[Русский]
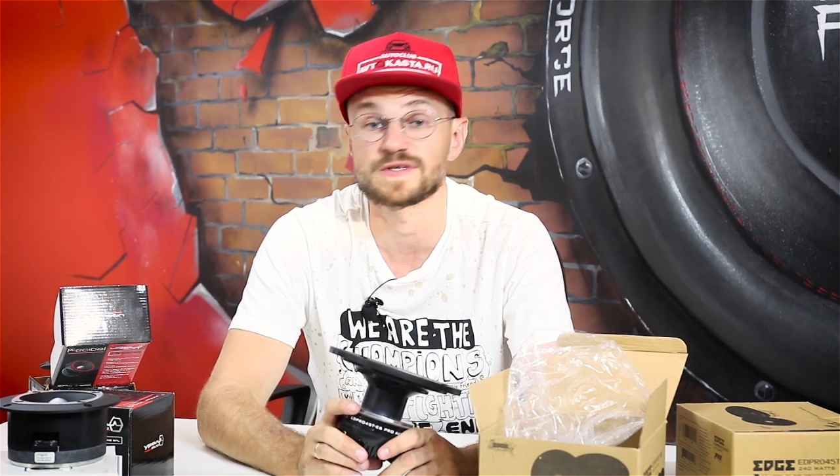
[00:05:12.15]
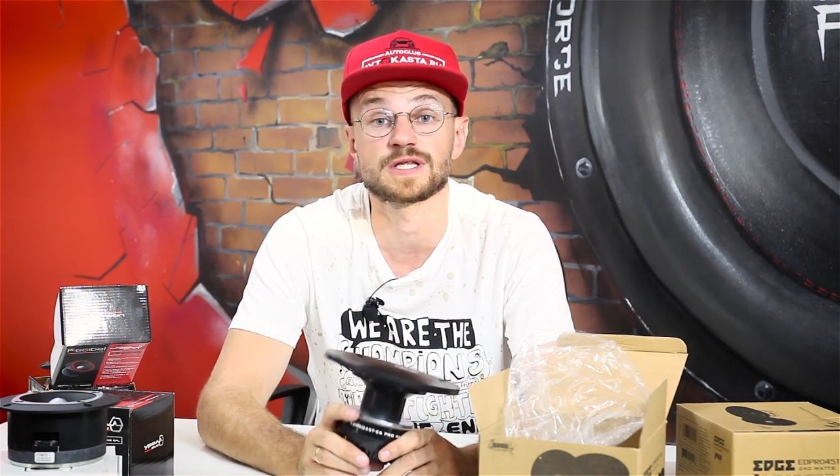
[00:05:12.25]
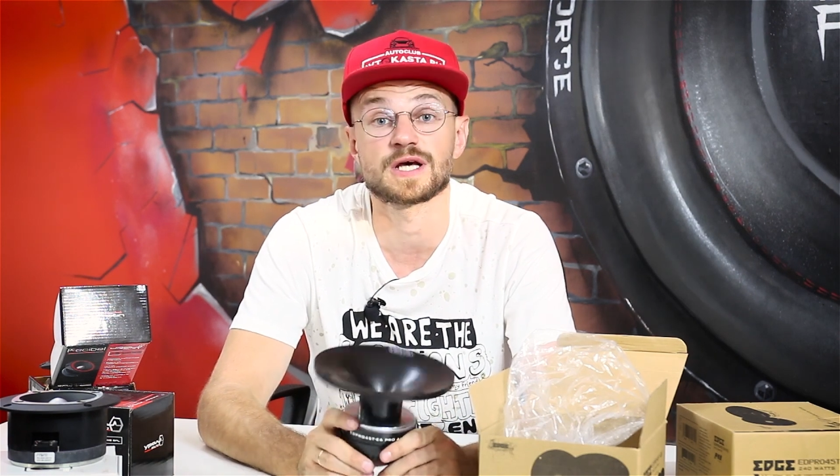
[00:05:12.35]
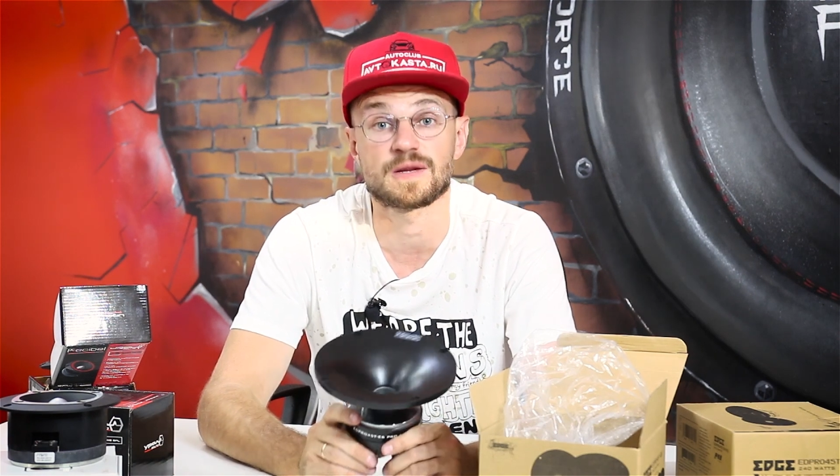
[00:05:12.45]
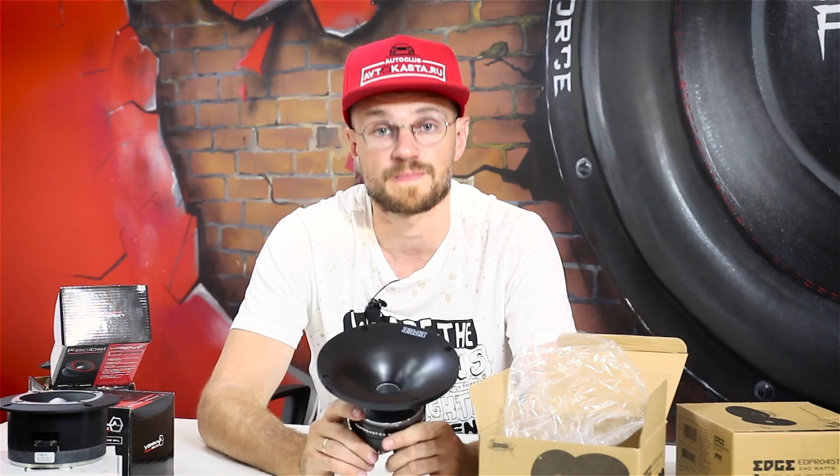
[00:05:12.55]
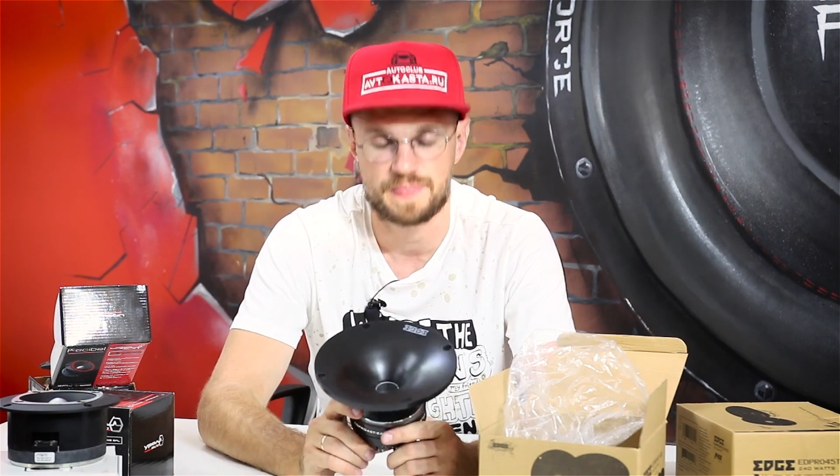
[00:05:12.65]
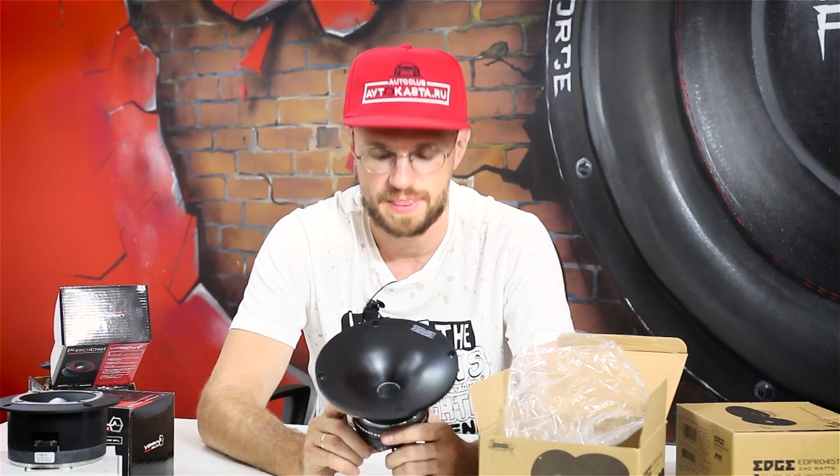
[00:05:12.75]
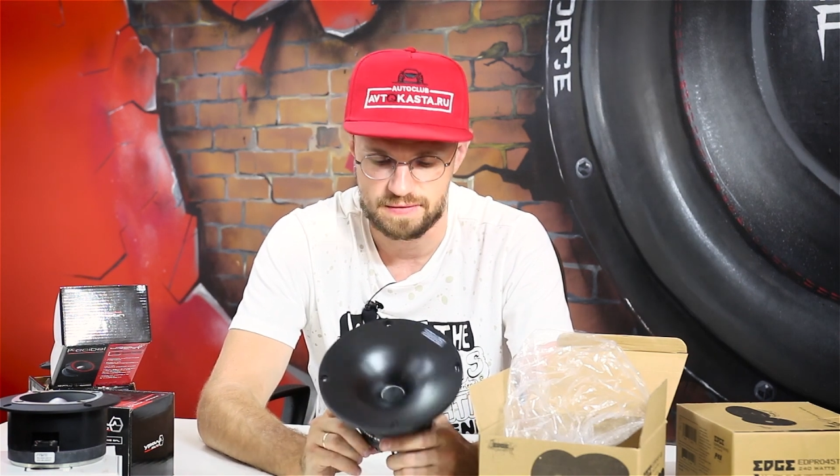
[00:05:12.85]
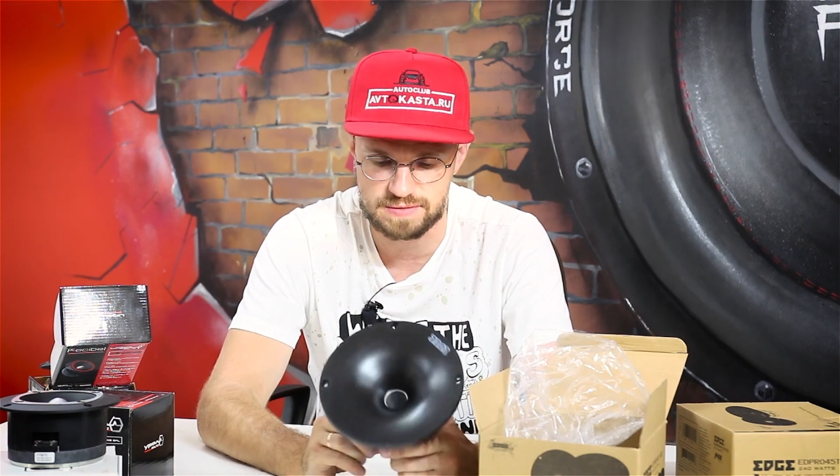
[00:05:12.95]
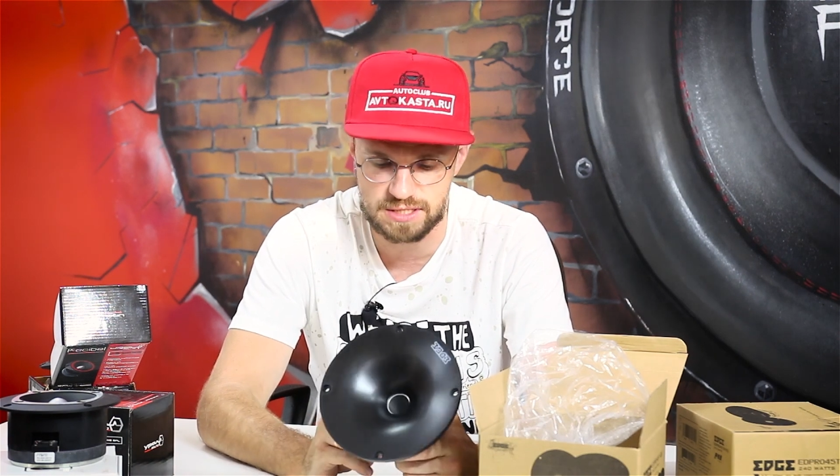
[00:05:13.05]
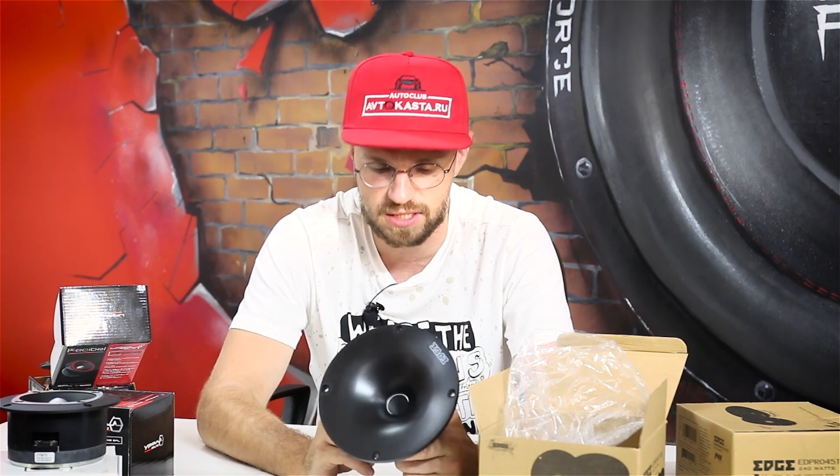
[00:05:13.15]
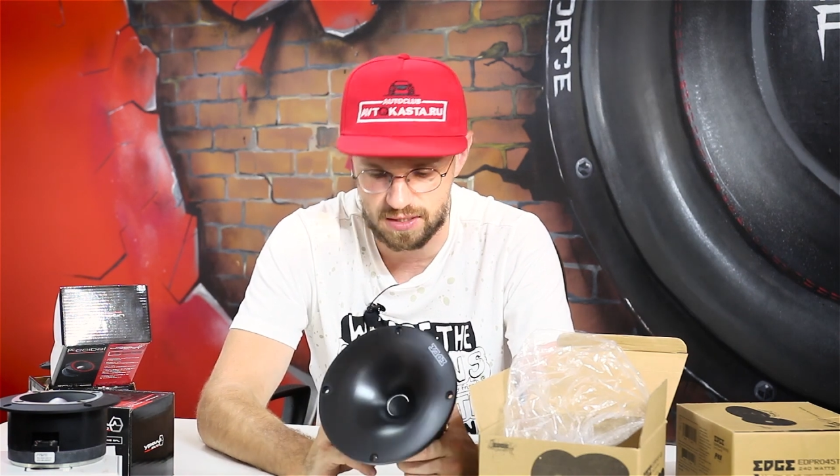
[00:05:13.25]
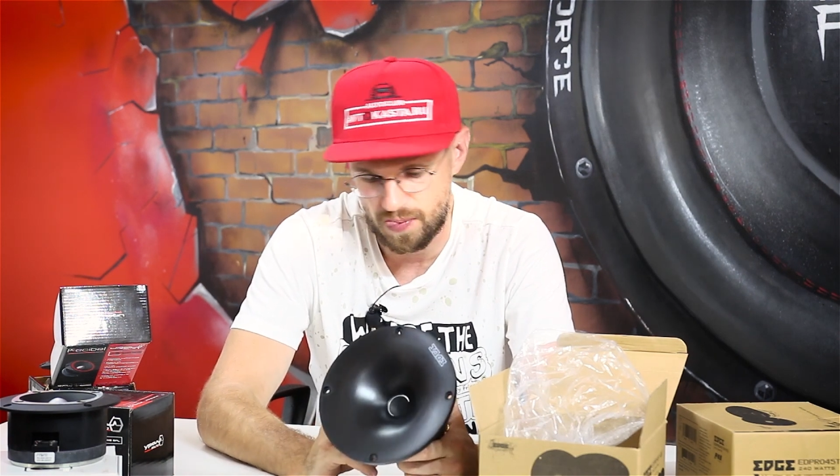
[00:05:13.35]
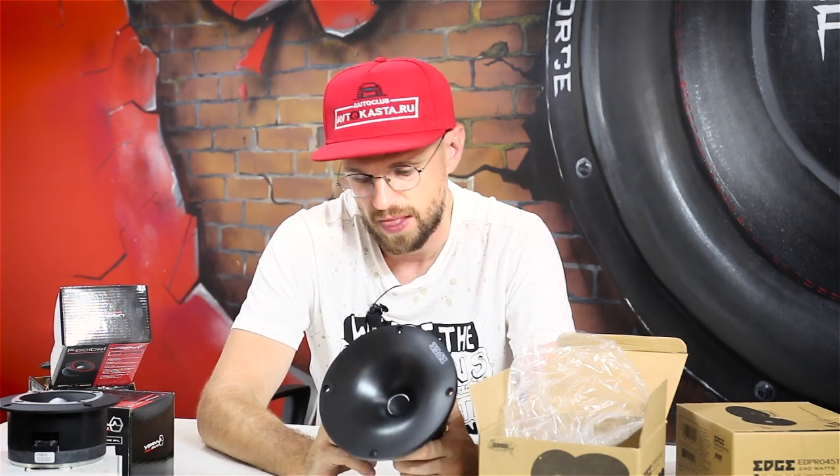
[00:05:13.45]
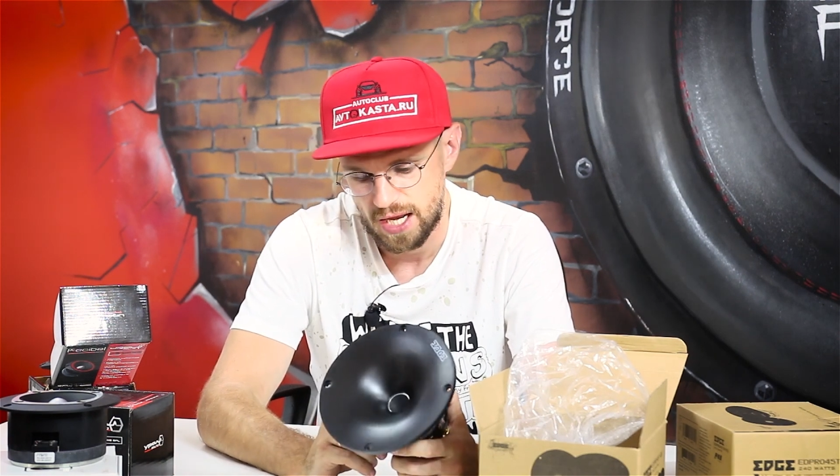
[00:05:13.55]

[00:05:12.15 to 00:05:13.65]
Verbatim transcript: Сандера. Сандера.